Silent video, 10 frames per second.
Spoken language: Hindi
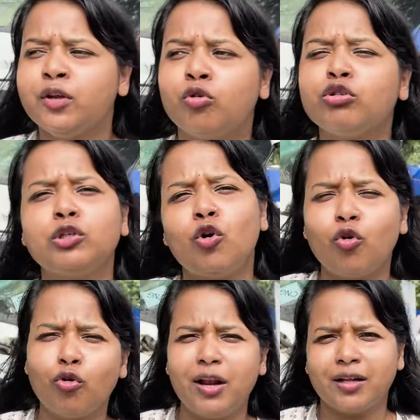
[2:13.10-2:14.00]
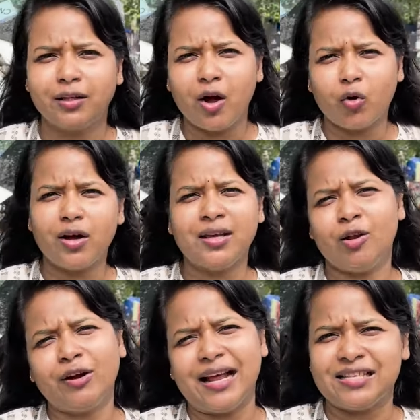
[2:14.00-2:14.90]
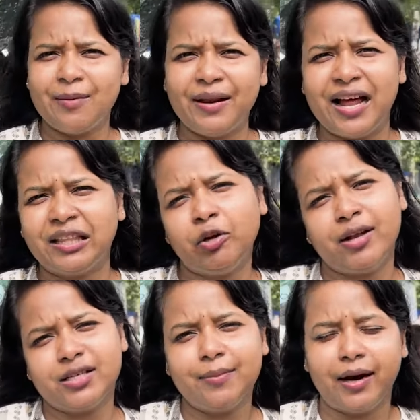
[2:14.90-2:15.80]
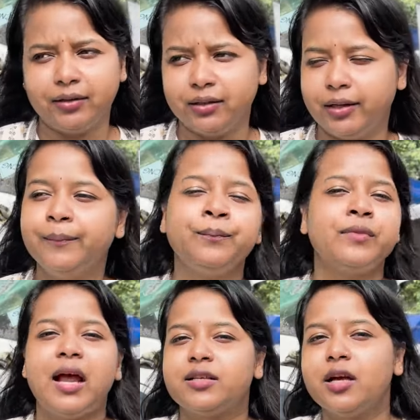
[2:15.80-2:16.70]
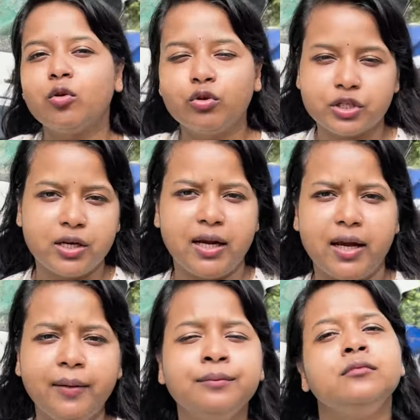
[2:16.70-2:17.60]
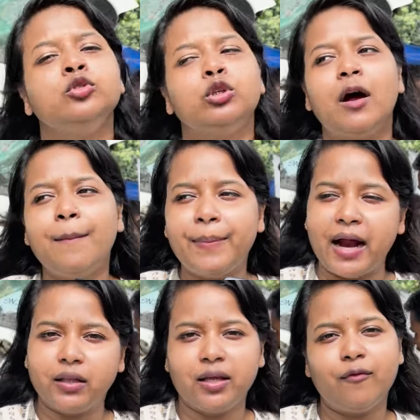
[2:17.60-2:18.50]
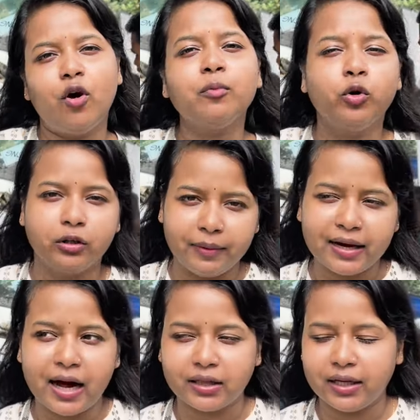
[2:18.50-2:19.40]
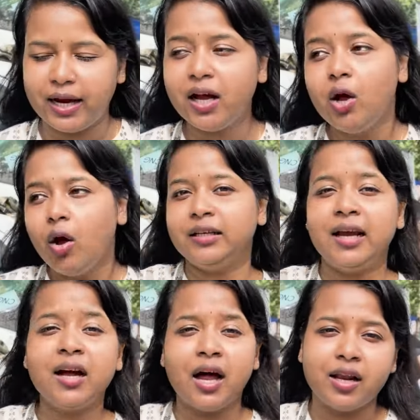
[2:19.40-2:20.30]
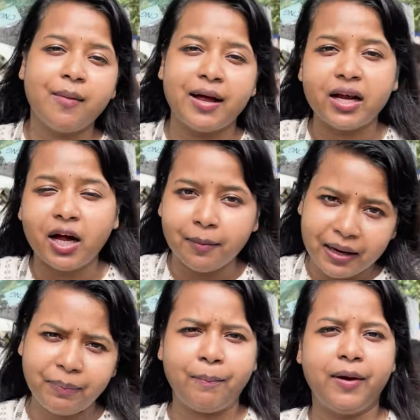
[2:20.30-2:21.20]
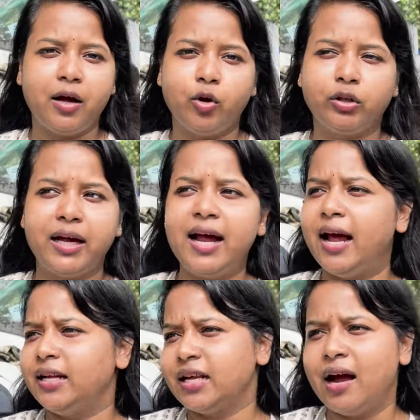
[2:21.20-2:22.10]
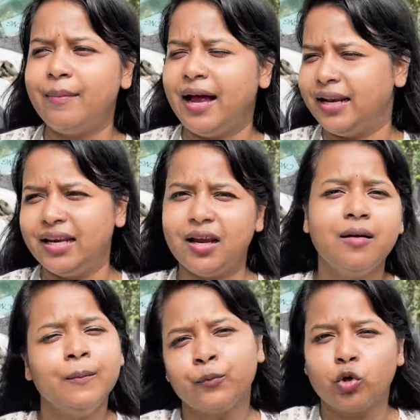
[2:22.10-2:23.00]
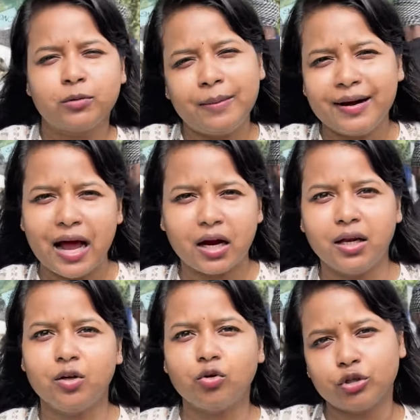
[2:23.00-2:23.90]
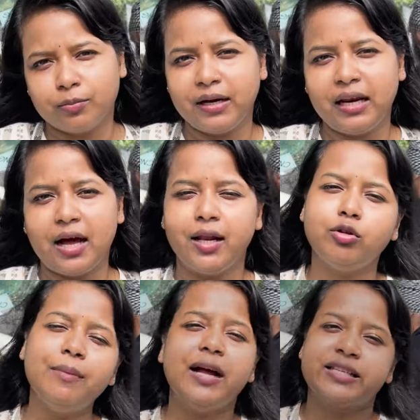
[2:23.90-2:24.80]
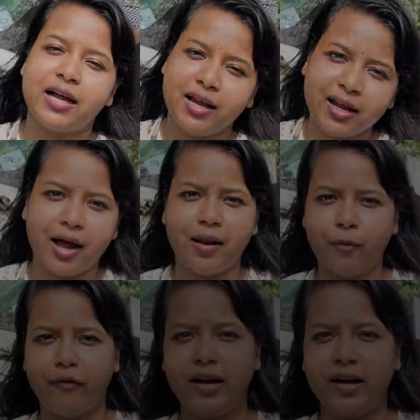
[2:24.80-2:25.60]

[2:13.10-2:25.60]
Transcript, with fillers: कुछ लोगों को लगता होगा कि ये लोग ऐसे ही बनाते हैं और ऐसे ही बांट देते हैं ऐसा कुछ नहीं है जो हम बांटते हैं वो हम खुद भी खाते हैं ये खाना हमारा घर में ही प्रिपेयर होता है ऐसा हम है नहीं कि कुछ भी बनाकर इनको कुछ भी खिला रहे हैं तो हम अच्छा ही खाना प्रोवाइड